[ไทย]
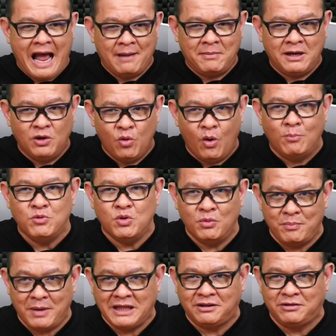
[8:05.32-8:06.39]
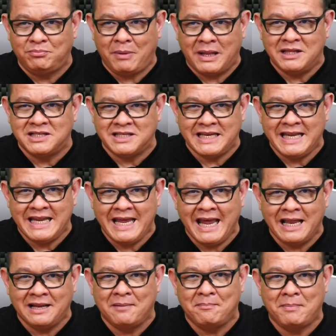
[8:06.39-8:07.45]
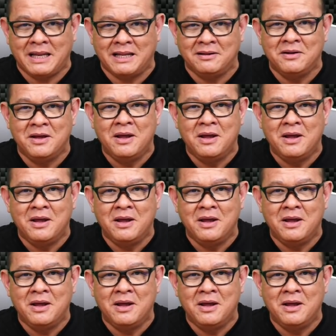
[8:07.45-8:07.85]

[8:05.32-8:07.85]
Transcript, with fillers: อย่างมารวมอยู่เป็นเป็น CDN อ่ะเป็น